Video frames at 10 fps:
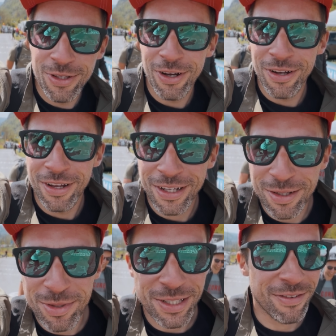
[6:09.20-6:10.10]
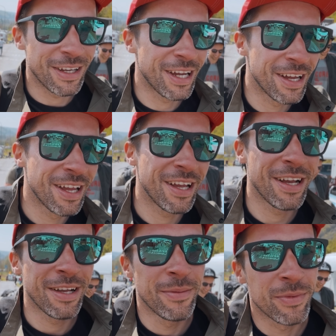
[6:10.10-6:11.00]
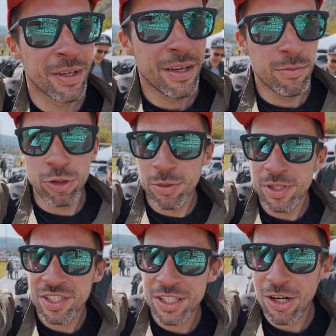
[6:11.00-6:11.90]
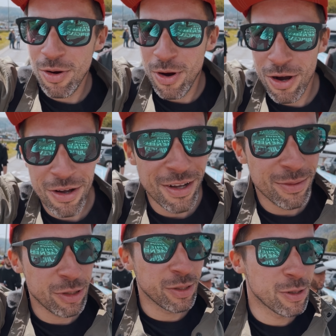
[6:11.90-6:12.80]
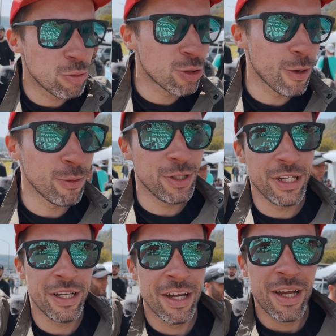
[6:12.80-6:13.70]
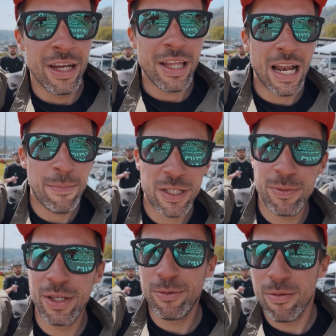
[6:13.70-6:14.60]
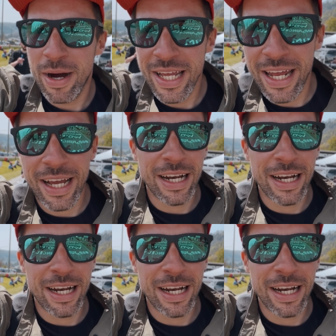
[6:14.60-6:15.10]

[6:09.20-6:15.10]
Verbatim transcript: do kibicowania. Musi być stromo, musi być dużo ludzi. Najlepiej, żeby nie było barierek,